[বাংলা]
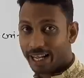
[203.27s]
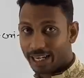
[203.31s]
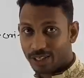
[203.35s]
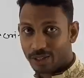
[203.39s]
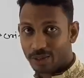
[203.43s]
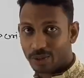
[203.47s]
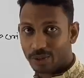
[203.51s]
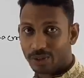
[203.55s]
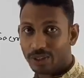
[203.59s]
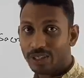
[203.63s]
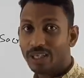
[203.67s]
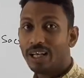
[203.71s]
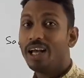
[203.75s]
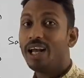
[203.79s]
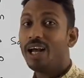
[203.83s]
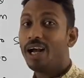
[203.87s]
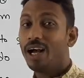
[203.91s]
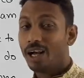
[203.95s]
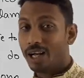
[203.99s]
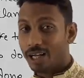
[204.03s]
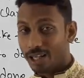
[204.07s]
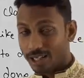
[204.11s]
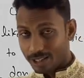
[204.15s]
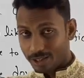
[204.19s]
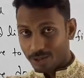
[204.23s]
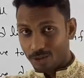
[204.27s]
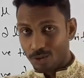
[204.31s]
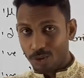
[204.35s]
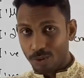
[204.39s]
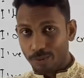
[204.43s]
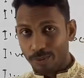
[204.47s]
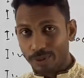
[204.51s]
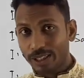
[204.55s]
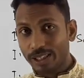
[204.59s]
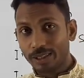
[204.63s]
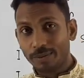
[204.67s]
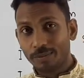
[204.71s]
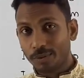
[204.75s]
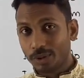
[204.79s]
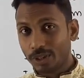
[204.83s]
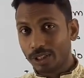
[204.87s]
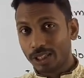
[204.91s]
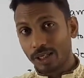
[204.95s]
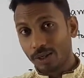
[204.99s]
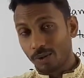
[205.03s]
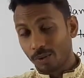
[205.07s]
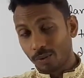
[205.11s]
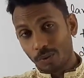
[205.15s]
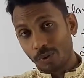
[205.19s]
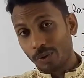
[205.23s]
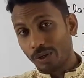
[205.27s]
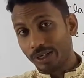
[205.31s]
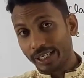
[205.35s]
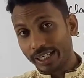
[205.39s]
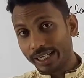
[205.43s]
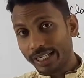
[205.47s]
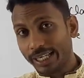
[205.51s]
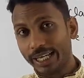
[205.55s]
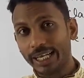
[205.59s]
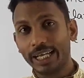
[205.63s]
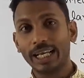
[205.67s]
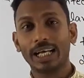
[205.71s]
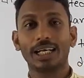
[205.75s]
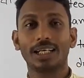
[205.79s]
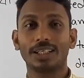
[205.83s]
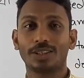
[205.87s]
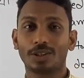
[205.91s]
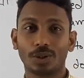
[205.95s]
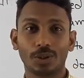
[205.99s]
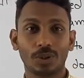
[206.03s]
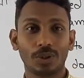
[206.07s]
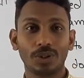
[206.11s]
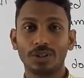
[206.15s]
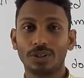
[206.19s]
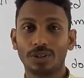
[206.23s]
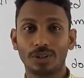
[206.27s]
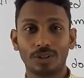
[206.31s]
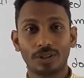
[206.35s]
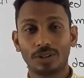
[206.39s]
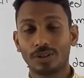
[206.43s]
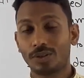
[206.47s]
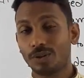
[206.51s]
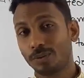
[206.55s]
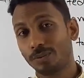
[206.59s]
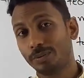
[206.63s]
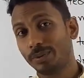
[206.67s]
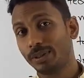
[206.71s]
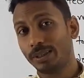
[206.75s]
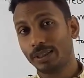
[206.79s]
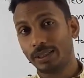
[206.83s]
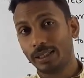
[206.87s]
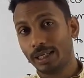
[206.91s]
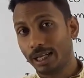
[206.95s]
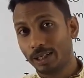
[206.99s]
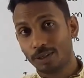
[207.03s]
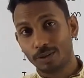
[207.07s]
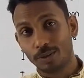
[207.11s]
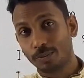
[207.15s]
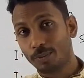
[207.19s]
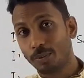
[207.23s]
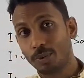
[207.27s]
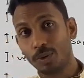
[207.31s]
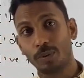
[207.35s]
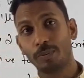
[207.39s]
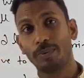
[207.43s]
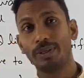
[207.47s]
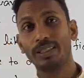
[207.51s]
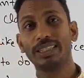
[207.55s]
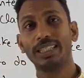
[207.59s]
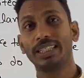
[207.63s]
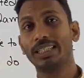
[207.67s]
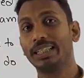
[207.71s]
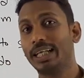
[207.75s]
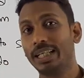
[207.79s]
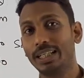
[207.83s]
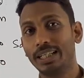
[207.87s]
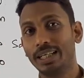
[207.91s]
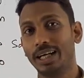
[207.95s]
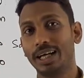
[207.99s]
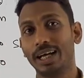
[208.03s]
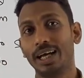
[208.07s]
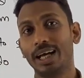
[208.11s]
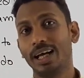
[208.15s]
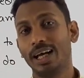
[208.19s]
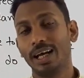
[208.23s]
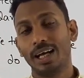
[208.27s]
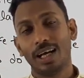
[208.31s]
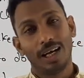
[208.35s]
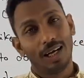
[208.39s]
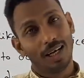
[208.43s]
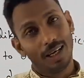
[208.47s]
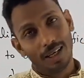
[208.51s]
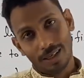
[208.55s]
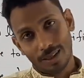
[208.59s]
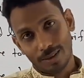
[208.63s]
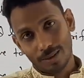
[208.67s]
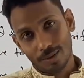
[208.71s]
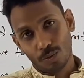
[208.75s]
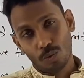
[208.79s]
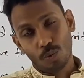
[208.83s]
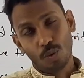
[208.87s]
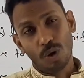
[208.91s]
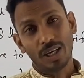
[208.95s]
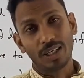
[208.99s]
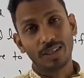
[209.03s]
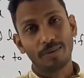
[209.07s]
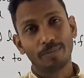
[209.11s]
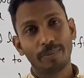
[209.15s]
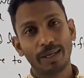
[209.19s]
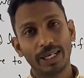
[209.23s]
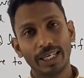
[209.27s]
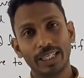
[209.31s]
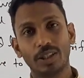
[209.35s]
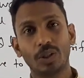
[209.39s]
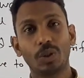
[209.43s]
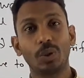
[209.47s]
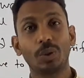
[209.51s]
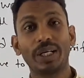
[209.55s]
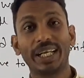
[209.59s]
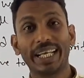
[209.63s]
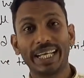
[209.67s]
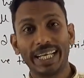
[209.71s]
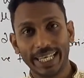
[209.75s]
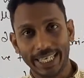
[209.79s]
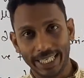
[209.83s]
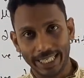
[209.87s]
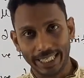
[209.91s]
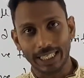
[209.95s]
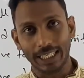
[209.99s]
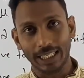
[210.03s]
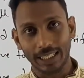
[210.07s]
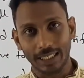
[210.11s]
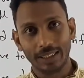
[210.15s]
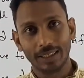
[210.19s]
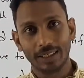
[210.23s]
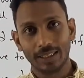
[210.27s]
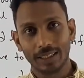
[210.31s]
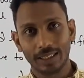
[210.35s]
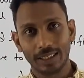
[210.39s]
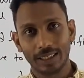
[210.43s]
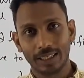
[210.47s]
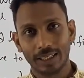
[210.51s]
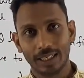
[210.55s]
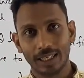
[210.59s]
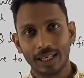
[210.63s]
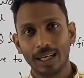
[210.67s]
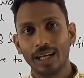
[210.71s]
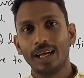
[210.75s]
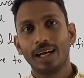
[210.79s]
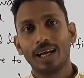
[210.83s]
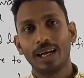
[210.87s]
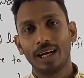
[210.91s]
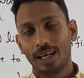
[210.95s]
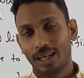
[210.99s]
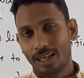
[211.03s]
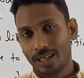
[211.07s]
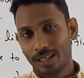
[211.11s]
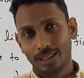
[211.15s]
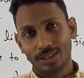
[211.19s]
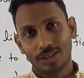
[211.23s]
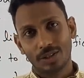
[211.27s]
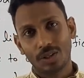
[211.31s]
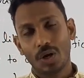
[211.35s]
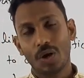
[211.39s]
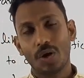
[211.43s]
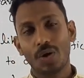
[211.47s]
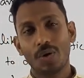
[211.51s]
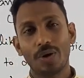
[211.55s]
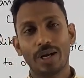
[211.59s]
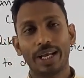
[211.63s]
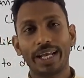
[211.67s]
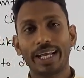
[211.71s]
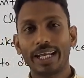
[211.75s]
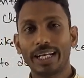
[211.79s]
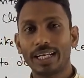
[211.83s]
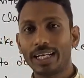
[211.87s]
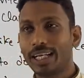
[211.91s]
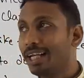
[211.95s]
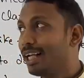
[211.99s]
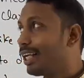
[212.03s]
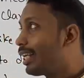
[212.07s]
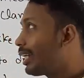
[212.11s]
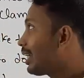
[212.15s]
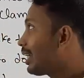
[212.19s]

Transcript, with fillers: এখন তোমাদের মধ্যে অনেকেই আছো তুমি এখন বলবে যে দাদা ওয়াট মানে তো কি সো এখানে